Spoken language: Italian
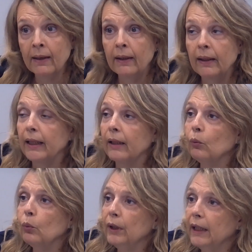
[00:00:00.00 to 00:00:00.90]
E,
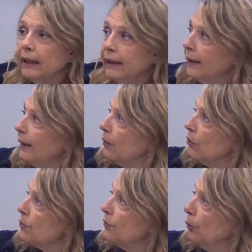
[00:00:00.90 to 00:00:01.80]
qui, e, lì lo
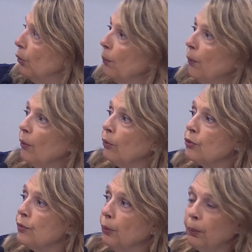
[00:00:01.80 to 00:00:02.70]
sviluppo è uno
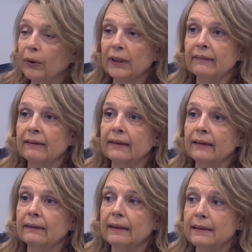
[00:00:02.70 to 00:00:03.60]
sviluppo che diventa
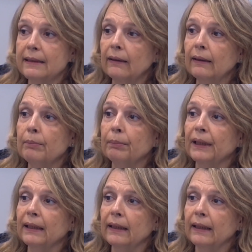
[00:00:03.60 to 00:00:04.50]
interessante
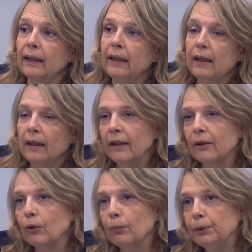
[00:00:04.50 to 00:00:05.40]
perché eh,
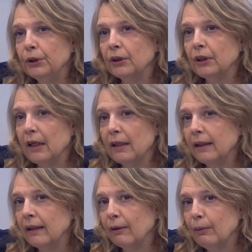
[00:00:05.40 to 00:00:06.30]
colpisce anche
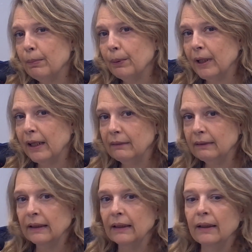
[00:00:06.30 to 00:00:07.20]
la
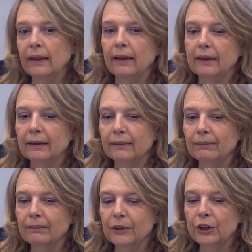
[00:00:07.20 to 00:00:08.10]
componente eh,
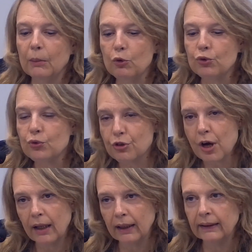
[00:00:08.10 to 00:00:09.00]
diciamo
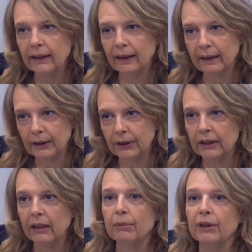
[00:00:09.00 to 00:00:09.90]
sociale della
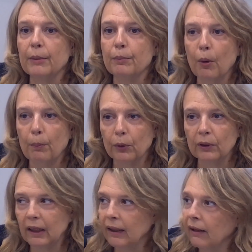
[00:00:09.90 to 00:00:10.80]
crescita perché può
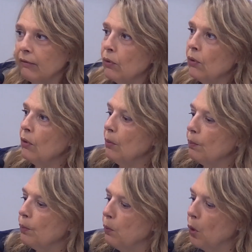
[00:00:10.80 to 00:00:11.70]
portare lavoro
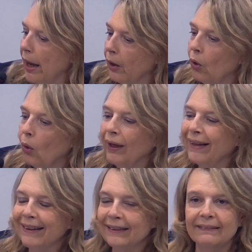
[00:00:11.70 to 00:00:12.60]
è
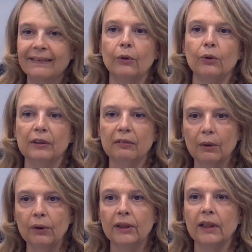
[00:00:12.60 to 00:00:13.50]
coerente con i
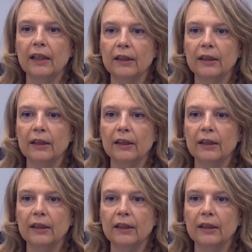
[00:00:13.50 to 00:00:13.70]
valori della